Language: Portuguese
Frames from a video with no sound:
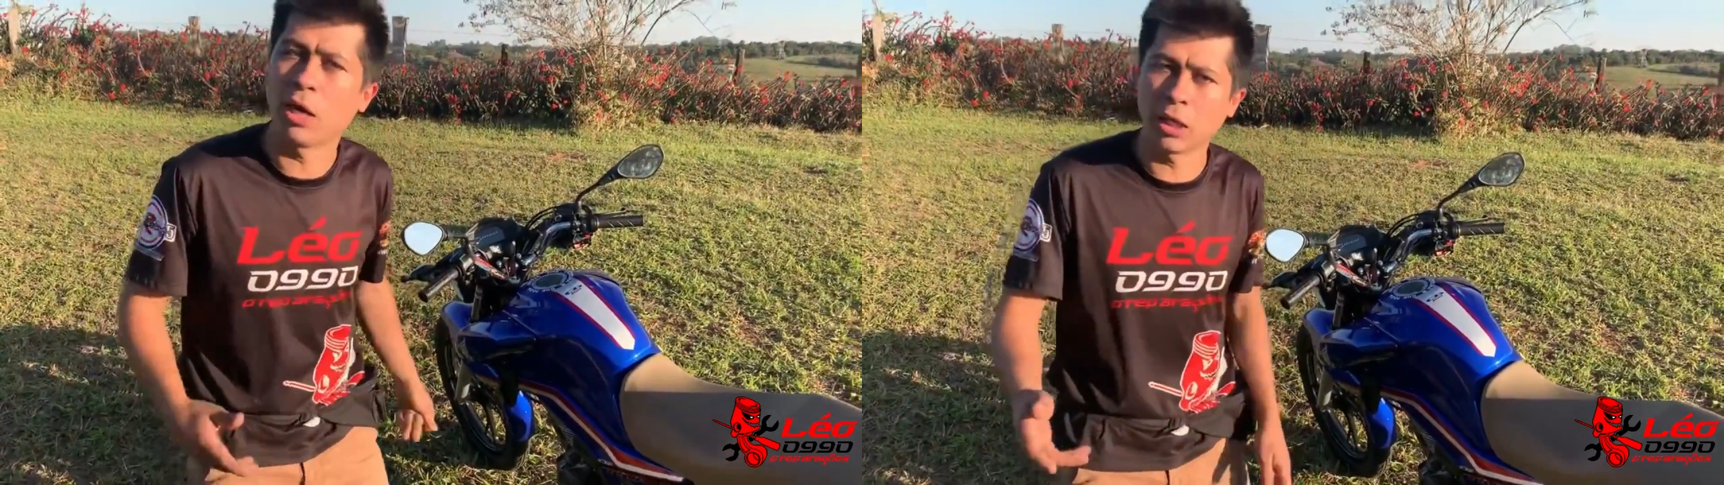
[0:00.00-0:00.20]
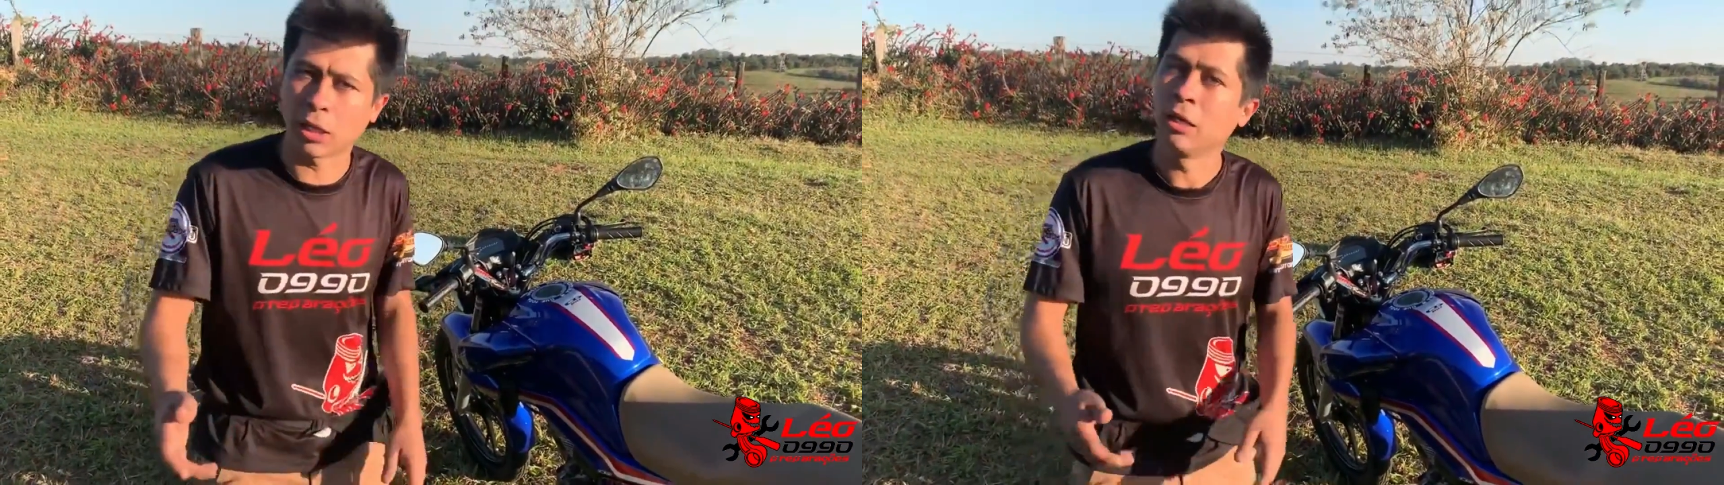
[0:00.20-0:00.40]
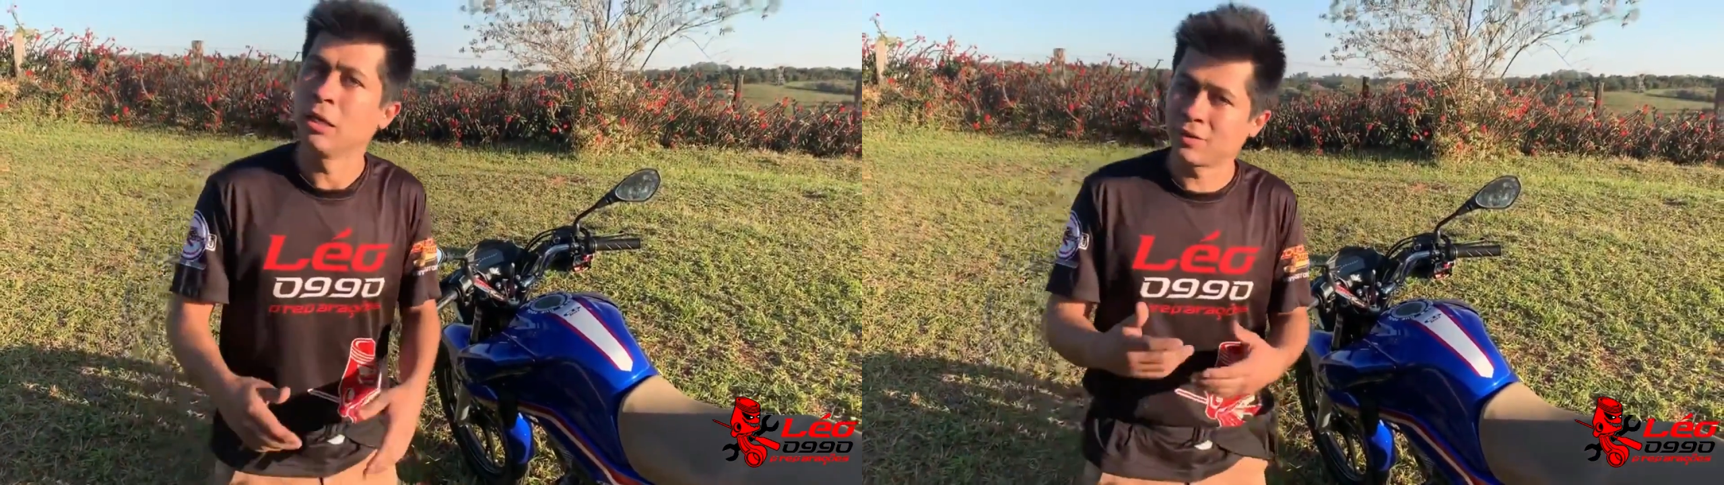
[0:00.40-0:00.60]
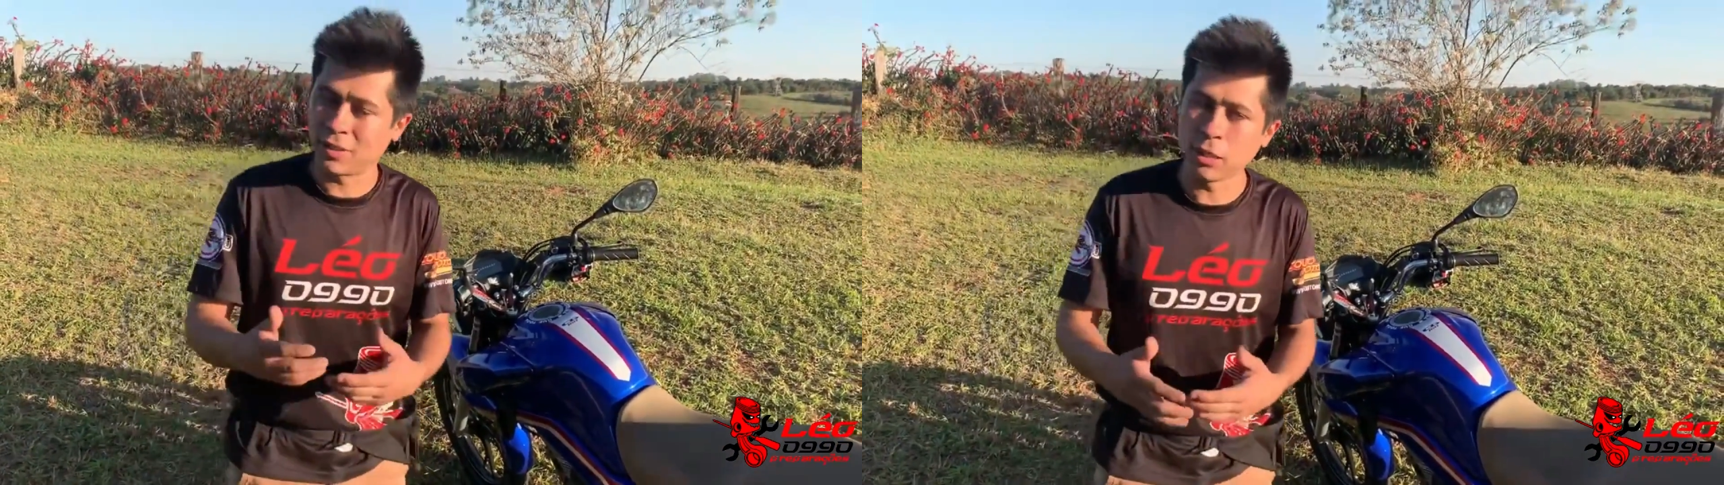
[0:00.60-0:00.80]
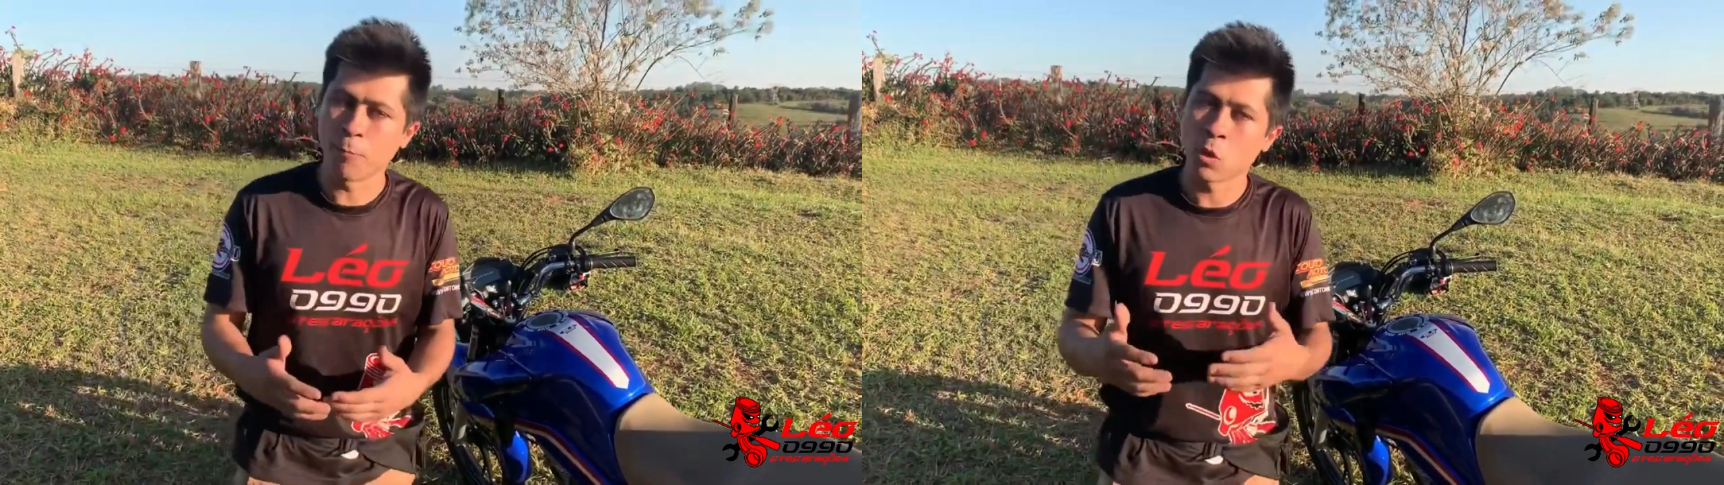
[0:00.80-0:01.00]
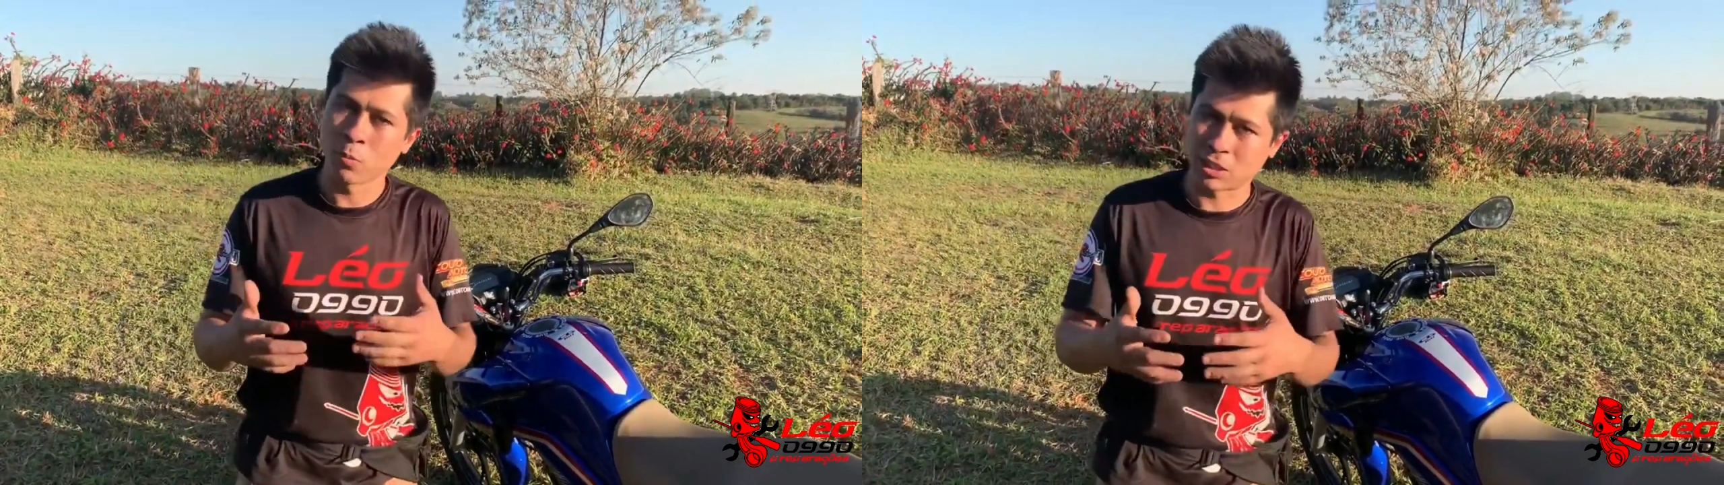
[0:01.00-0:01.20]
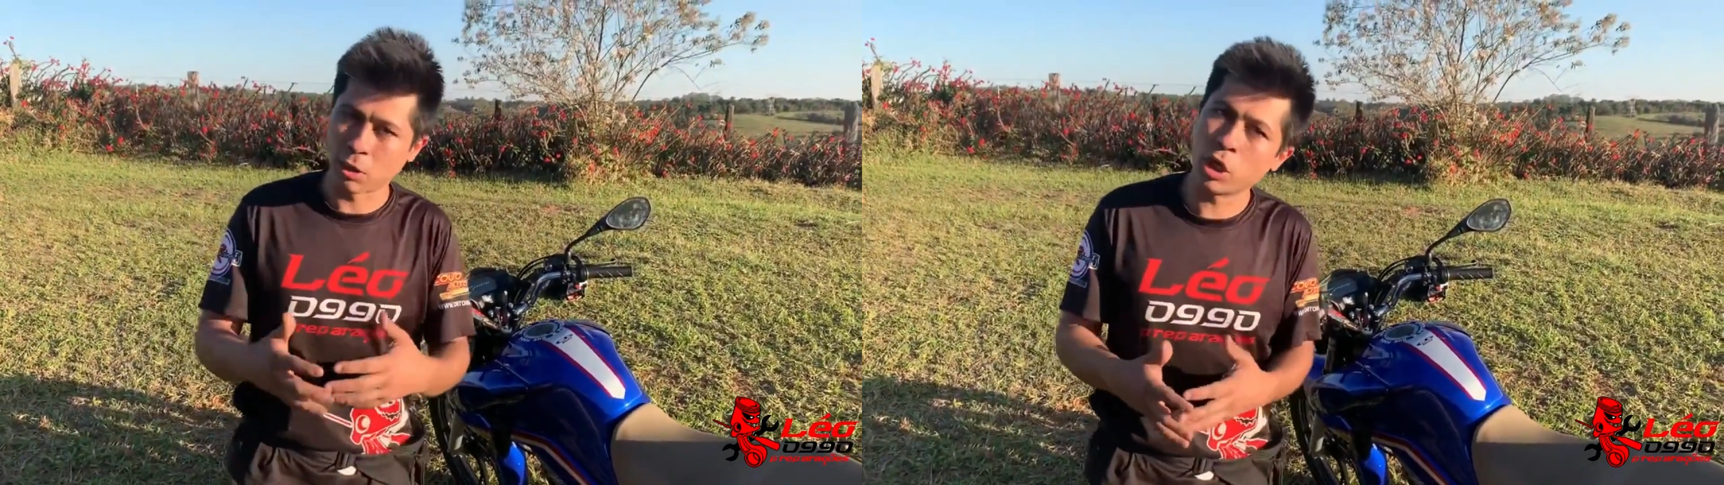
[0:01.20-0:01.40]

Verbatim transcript: anda. Sim, pistão